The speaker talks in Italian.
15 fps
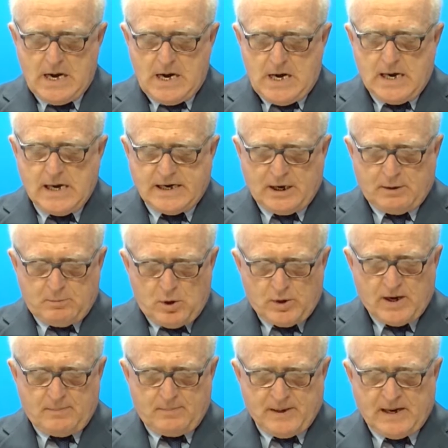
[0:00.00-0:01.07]
il
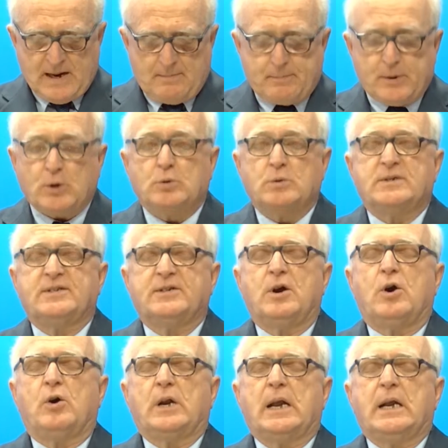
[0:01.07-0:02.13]
carbone per la
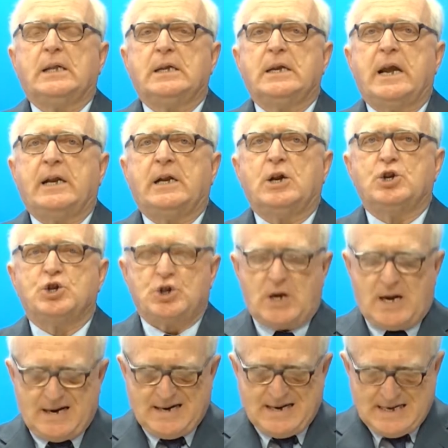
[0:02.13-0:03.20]
produzione di
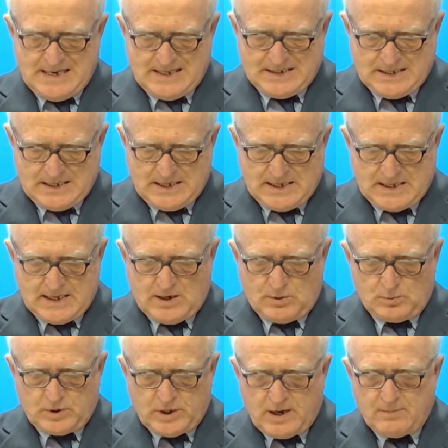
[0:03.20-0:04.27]
energia elettrica,
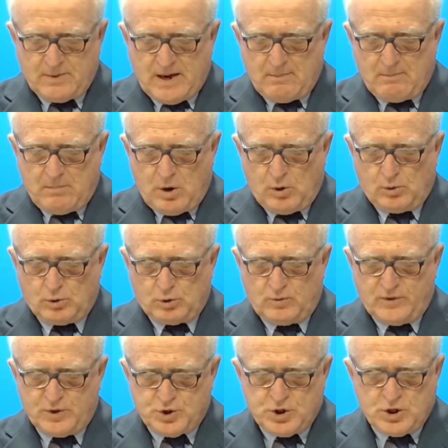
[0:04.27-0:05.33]
un termine molto
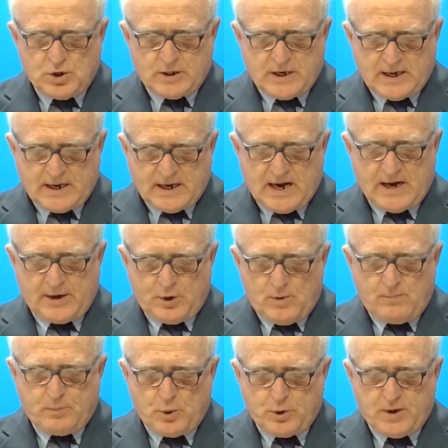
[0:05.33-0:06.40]
vicino che crea
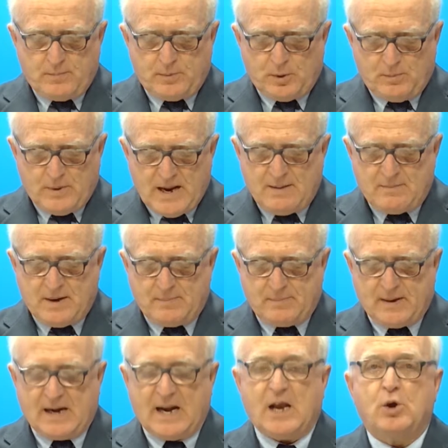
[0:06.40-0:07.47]
non pochi problemi
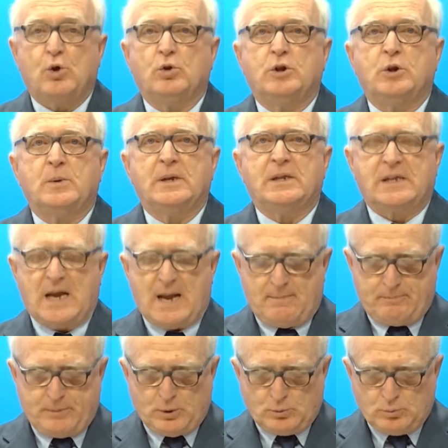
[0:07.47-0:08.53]
per la continuità
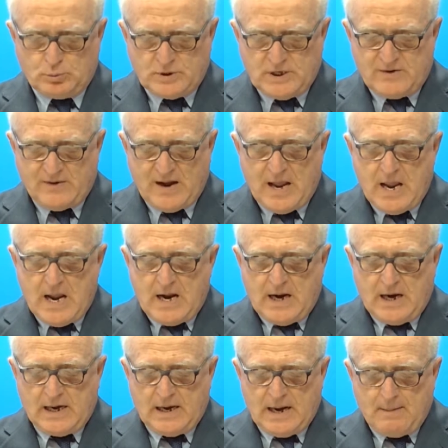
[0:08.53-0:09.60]
produttiva
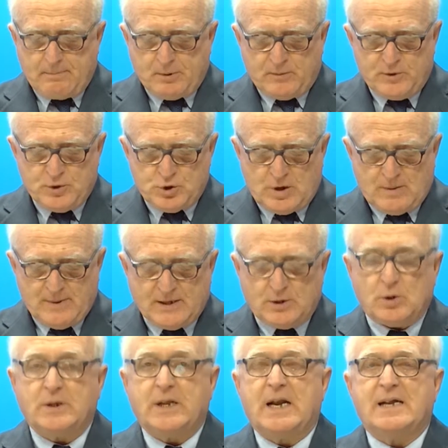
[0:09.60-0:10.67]
e
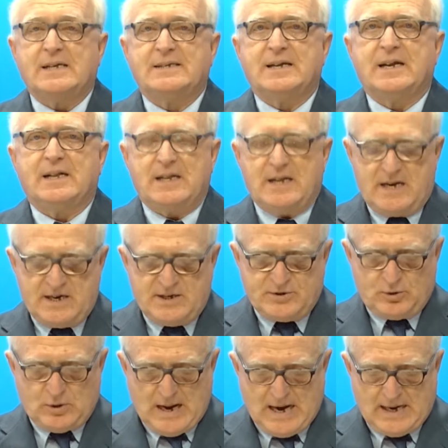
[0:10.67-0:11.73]
l'approvvigionamento delle aziende
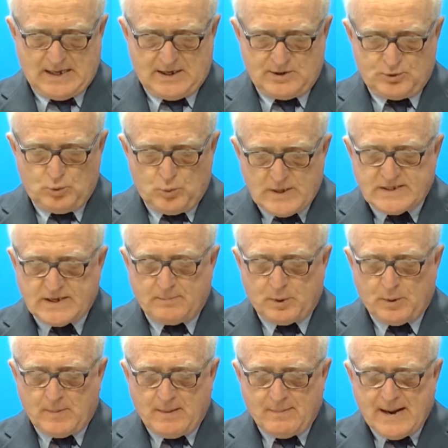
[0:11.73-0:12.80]
isolane. Su queste
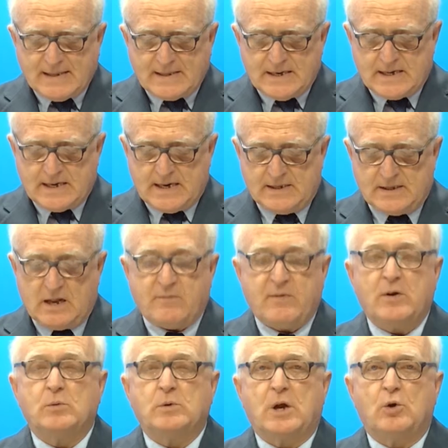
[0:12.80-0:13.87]
problematiche è
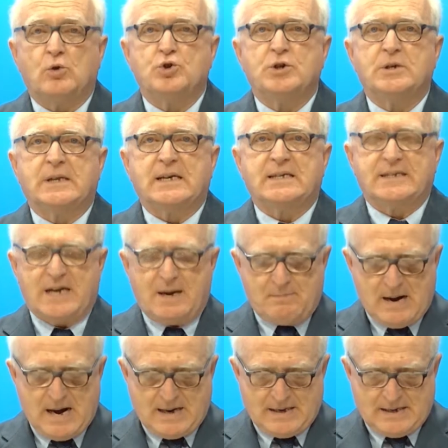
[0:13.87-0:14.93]
intervenuta oggi Desire
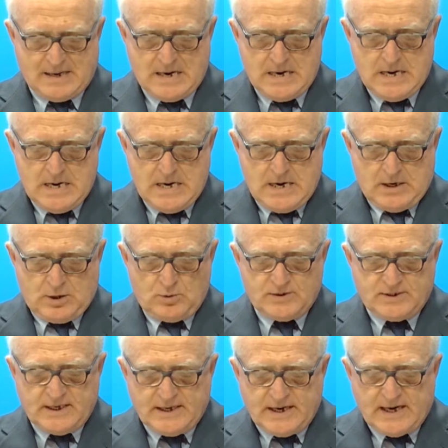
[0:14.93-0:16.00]
Manca,
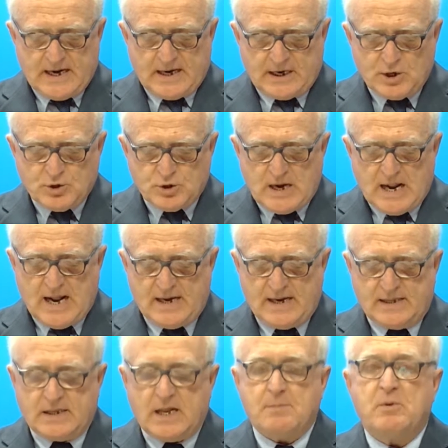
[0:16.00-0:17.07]
consigliera
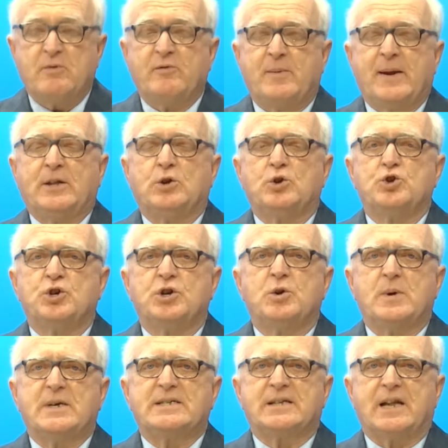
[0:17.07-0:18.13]
regionale del Movimento
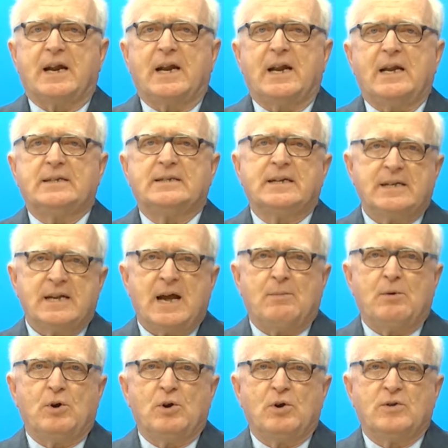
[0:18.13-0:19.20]
5 Stelle.
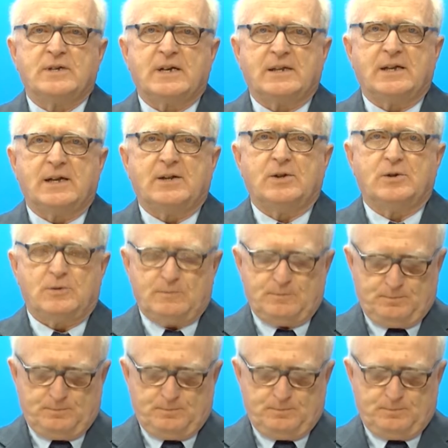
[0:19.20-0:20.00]
Sentiamo cosa ha detto.